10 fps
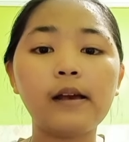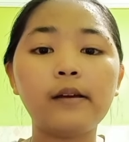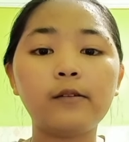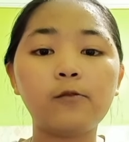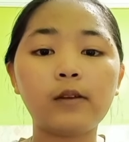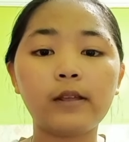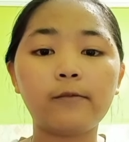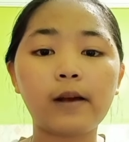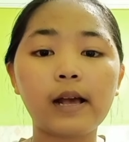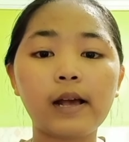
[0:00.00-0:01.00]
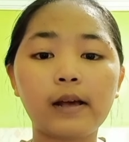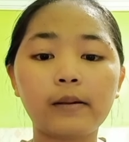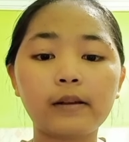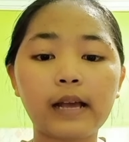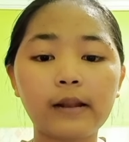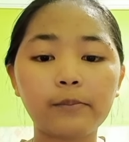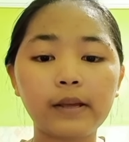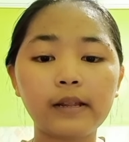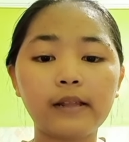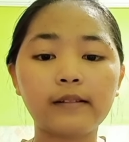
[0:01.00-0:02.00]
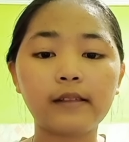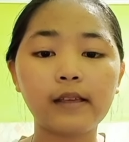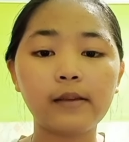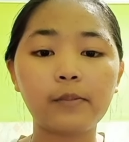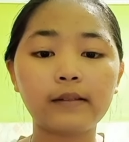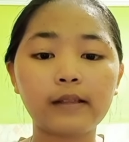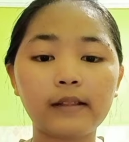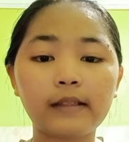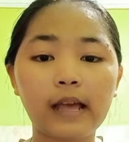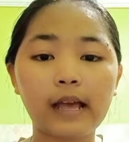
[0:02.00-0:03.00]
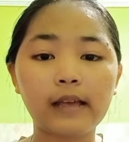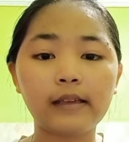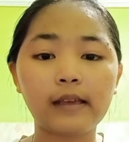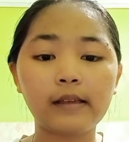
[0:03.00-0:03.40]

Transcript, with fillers: หนูคิดว่าการไปเรียนที่ประเทศไทย